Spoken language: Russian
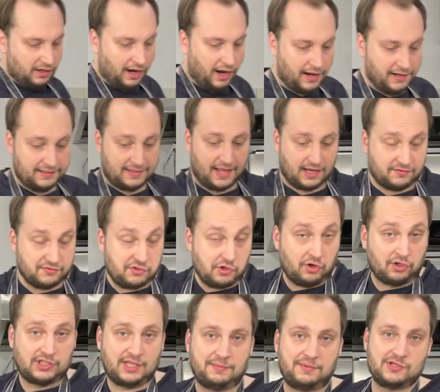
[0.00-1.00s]
А, итак,
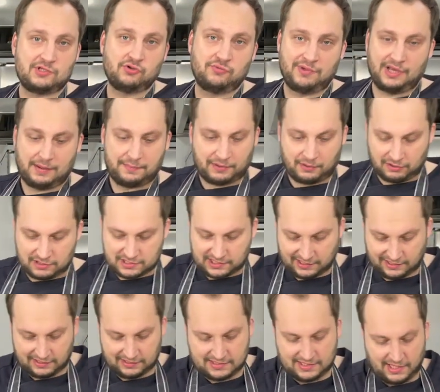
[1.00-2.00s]
все до безумия
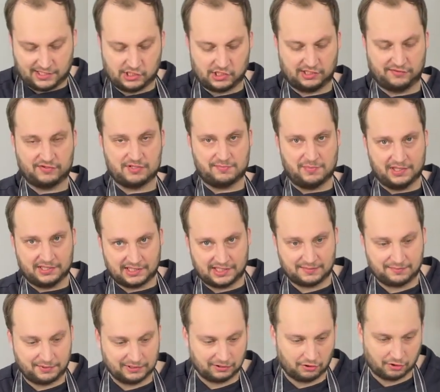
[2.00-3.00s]
просто. Значит, взбитый
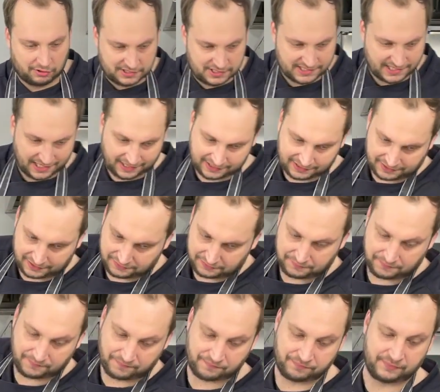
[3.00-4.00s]
белок с сахаром,
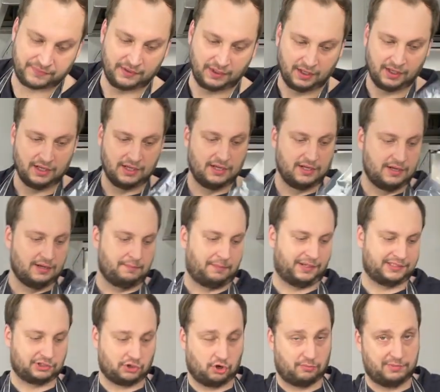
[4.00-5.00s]

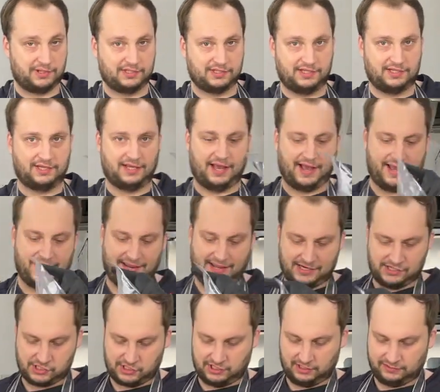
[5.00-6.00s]
подробленные
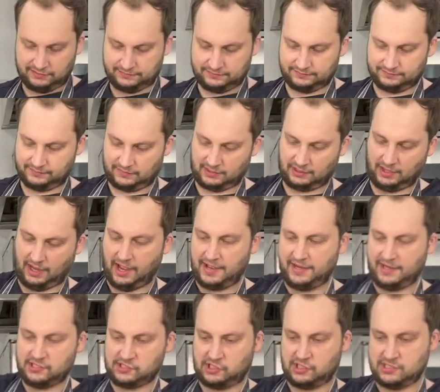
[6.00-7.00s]
орешки,
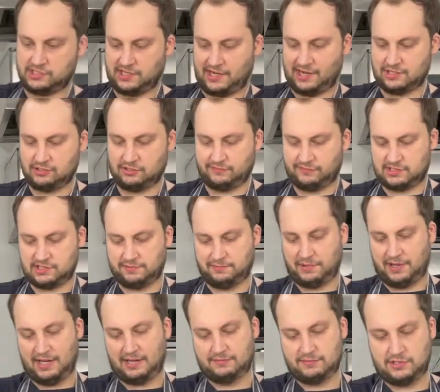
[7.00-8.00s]
Орешки сразу
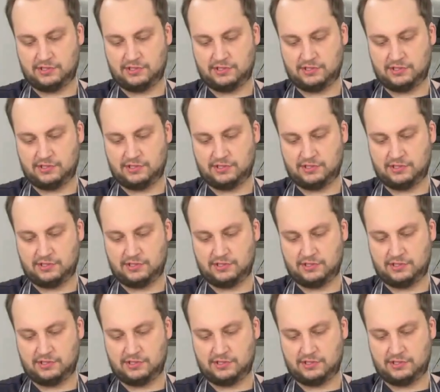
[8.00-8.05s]
высыпаем